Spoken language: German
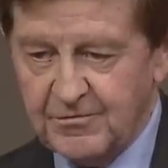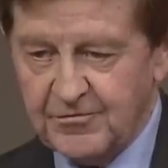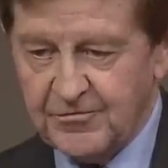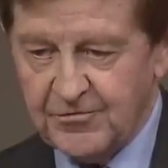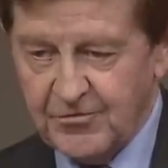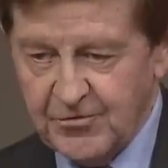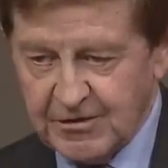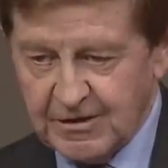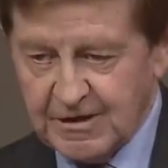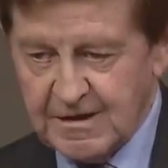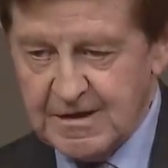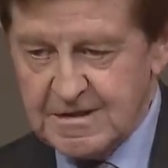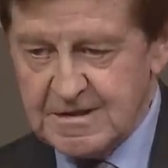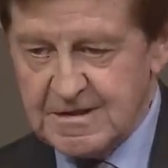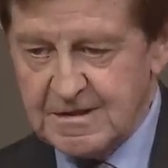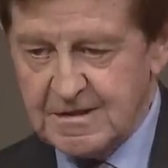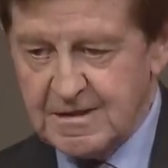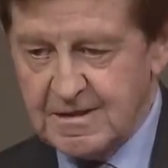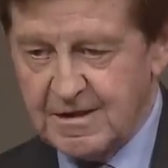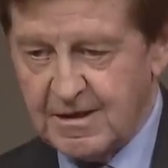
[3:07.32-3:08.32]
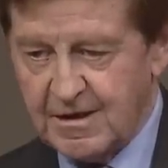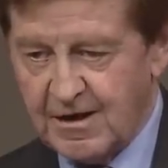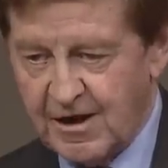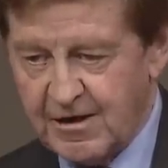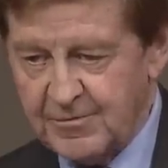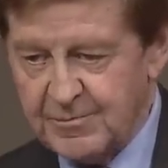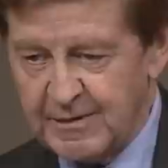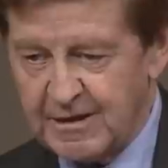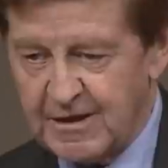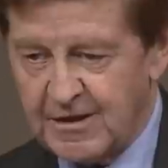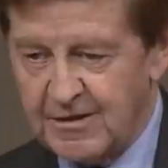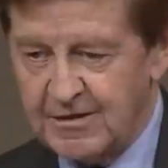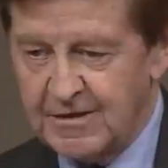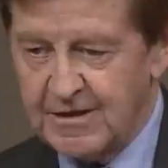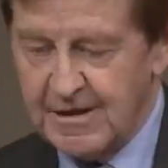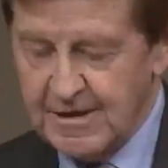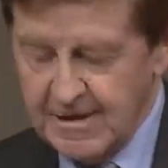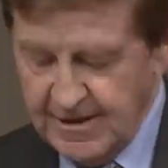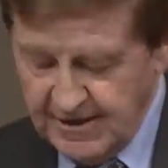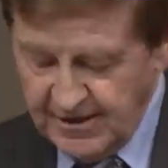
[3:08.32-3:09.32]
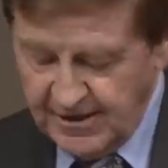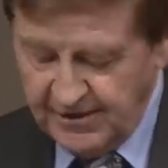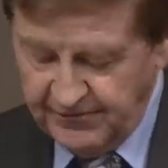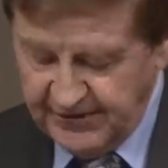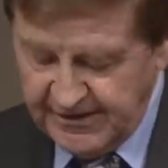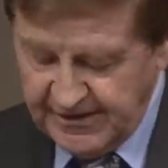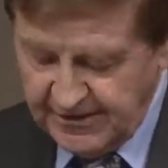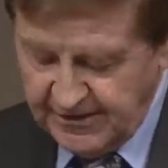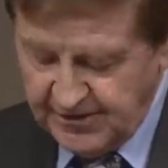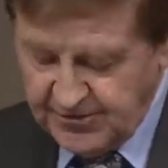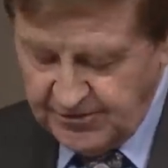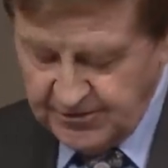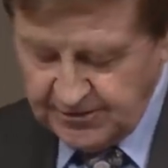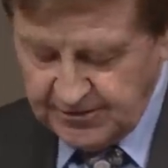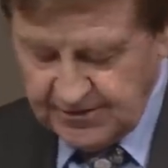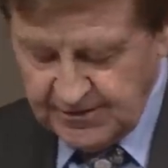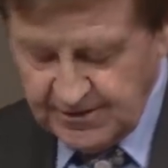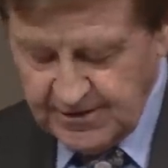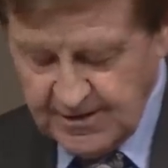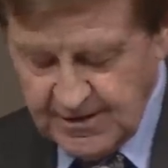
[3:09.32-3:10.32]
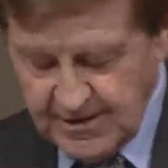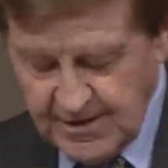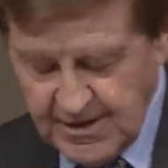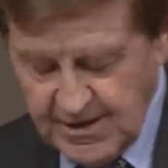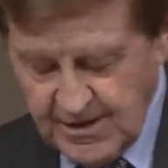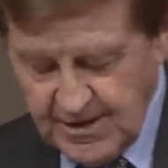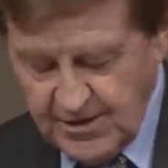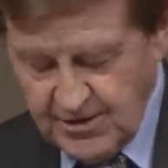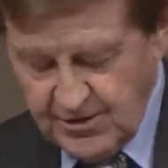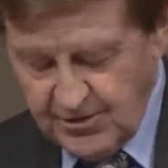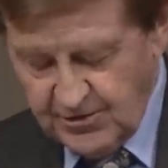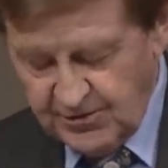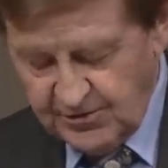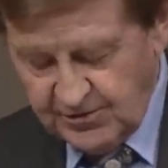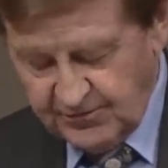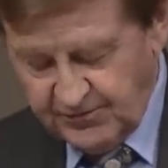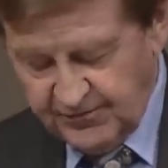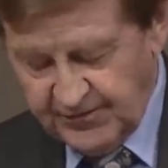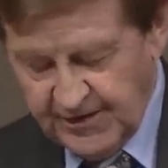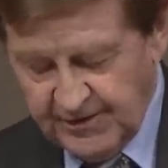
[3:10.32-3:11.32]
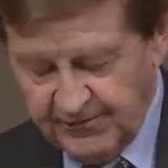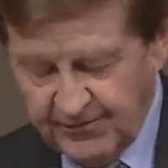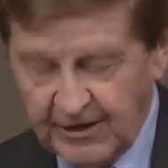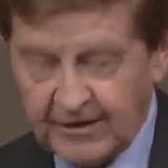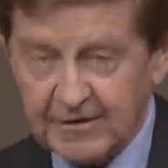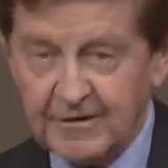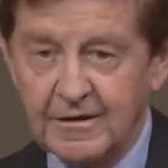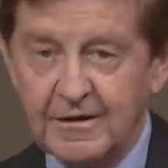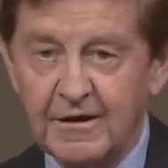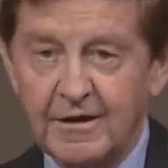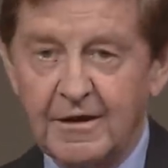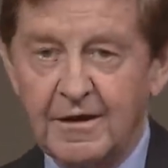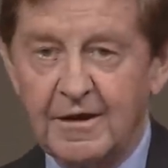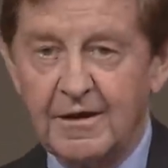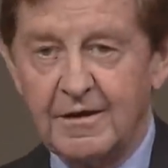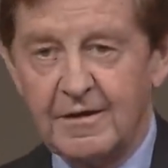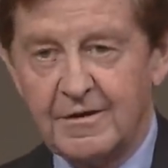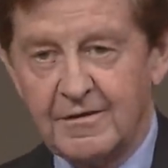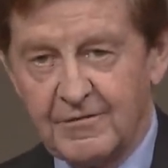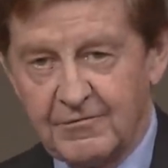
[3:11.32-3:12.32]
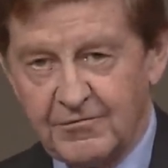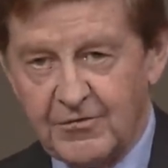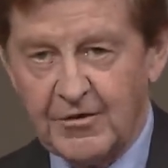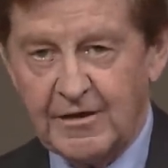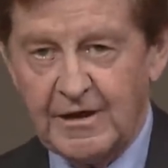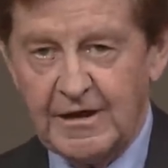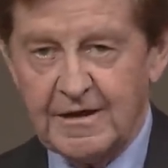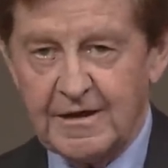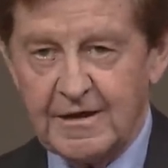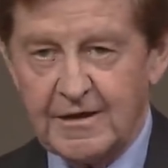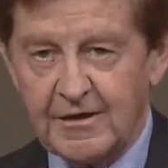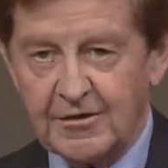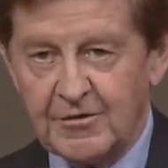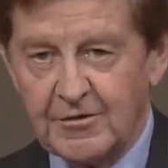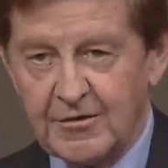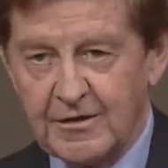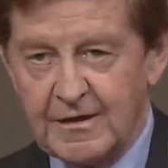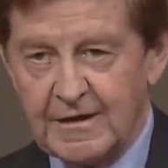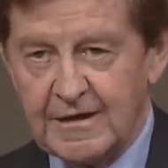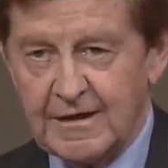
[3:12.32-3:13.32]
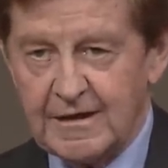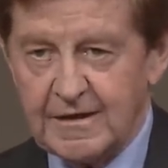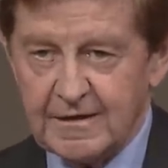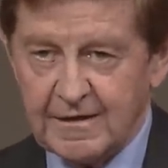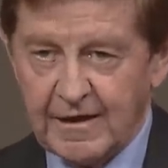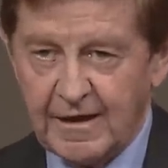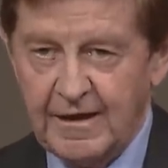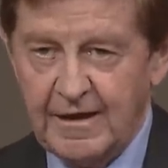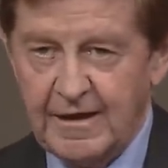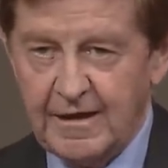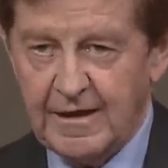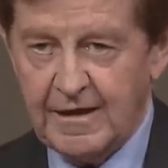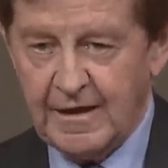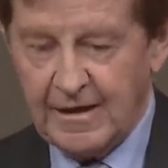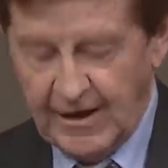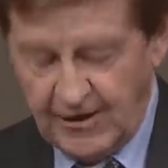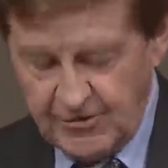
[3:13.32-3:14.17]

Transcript: für diesen Nachmittag gewinnen konnten. Und wir erwarten von Ihnen natürlich einige